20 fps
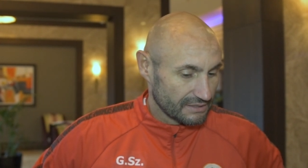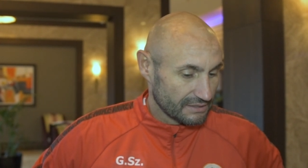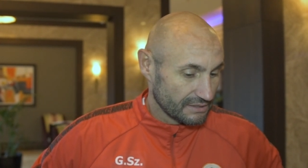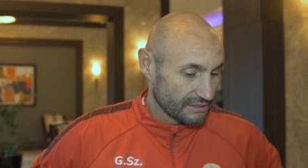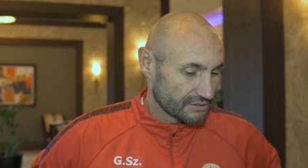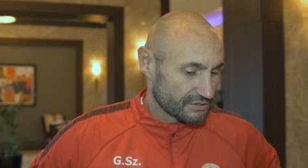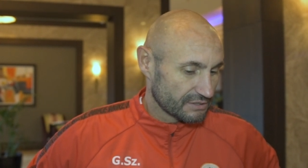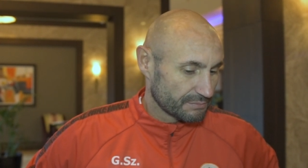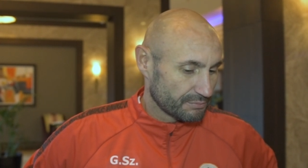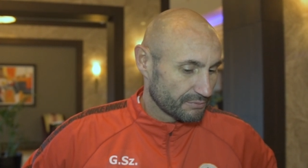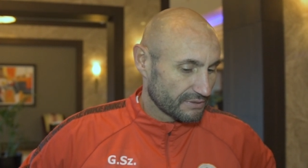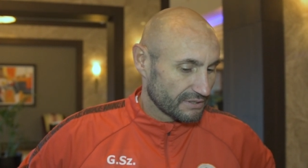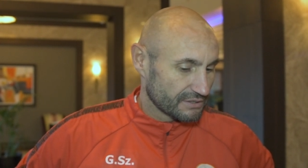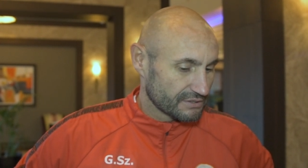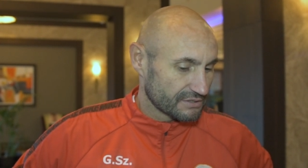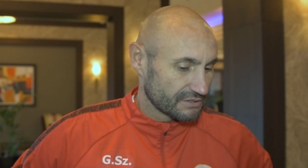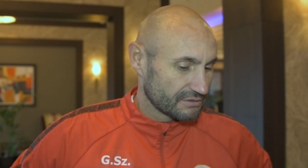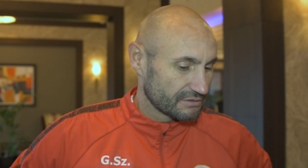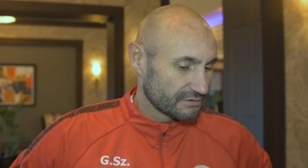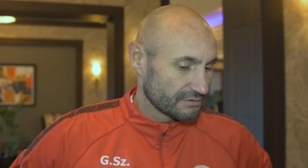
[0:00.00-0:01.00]
Jak się
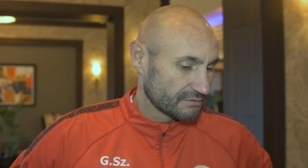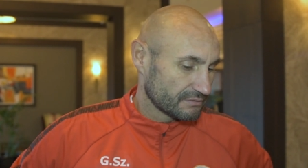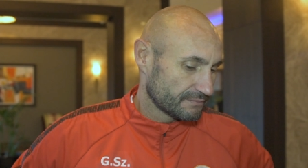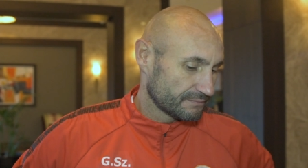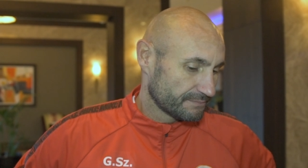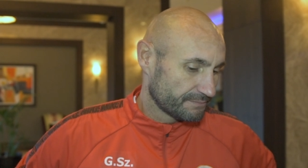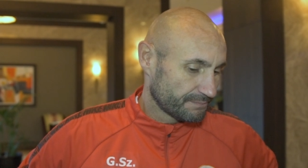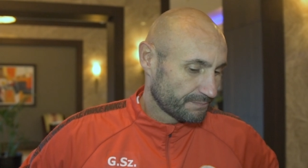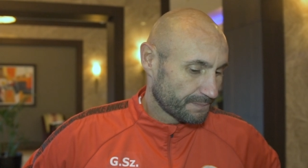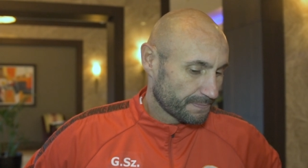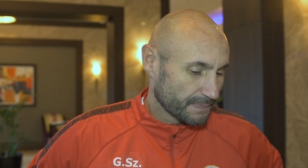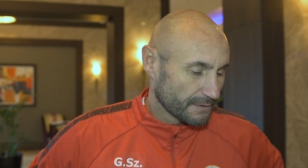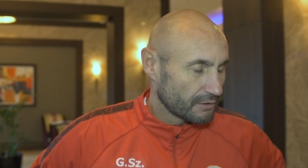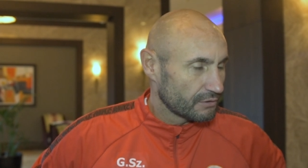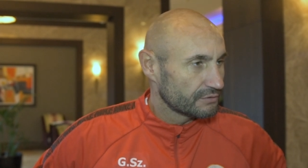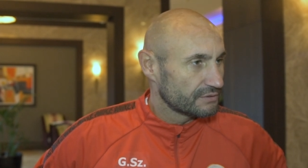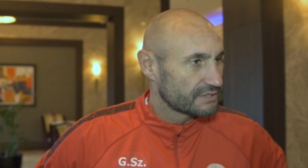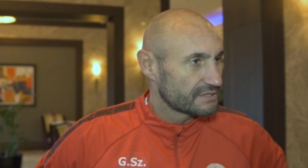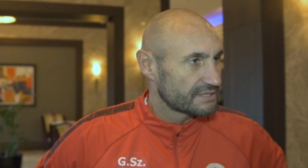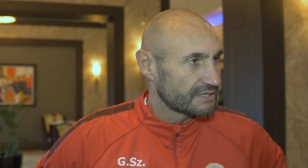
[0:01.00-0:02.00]
pokaże, no to
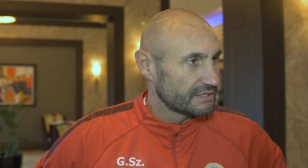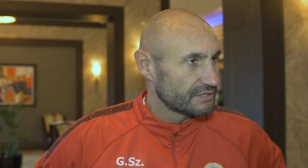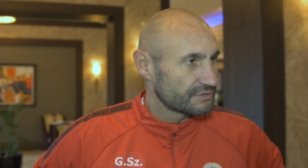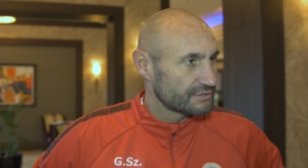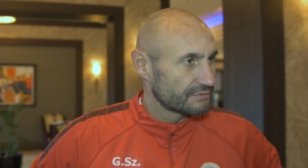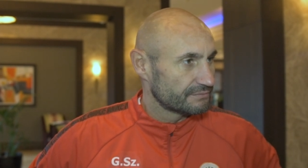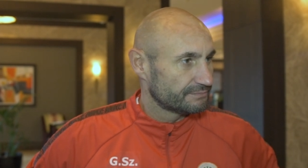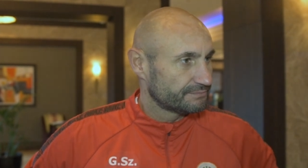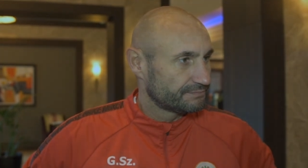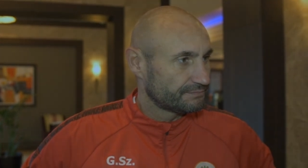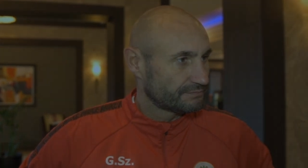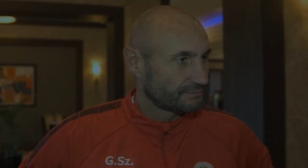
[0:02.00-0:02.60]
od nich zależy.